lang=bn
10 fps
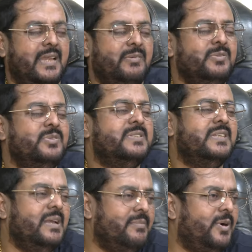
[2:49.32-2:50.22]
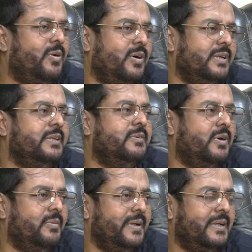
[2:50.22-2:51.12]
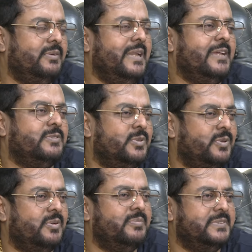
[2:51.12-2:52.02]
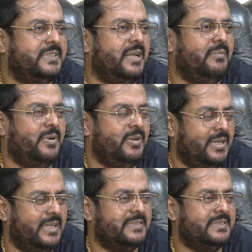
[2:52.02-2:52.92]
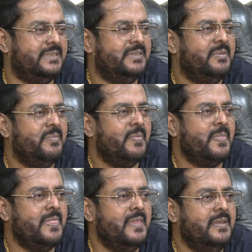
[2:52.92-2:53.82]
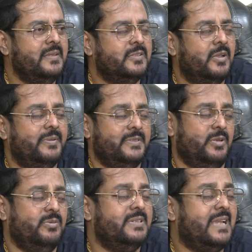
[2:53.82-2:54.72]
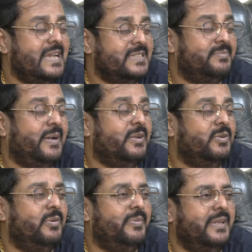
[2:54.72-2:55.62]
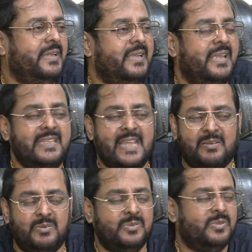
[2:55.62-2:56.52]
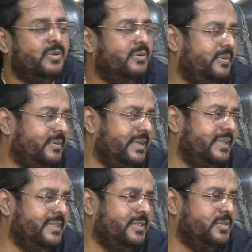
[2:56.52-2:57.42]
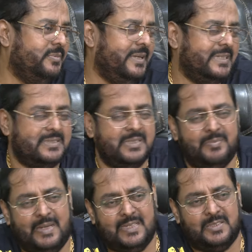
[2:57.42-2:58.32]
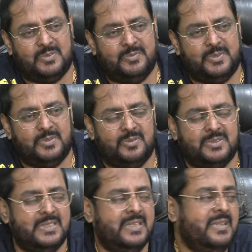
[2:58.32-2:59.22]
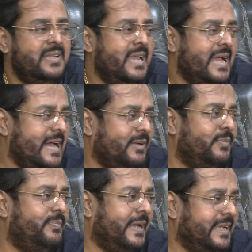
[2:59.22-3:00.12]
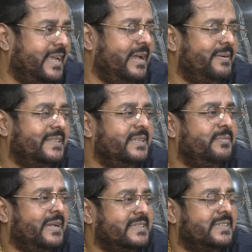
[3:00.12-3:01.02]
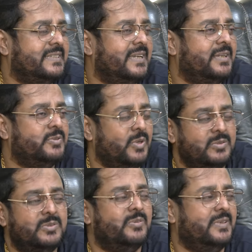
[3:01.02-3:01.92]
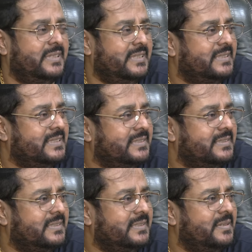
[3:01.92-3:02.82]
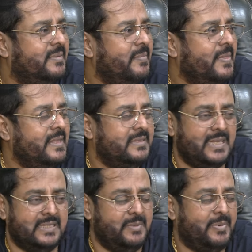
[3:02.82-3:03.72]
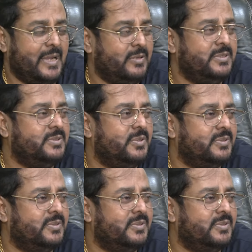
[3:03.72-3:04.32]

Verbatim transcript: এখন তো সিনেমা হলই কম এখন একশো রকম সিনেমা হল আছে তবে যখন কাজ ভালো হবে এই এখন তো হিন্দি ছবি আসছে বাংলা ছবি চলছে আরও বাইরে আমাদের বাজারটারে ধ্বংস করে দিয়ে যাচ্ছে তাতে ভালো কিছু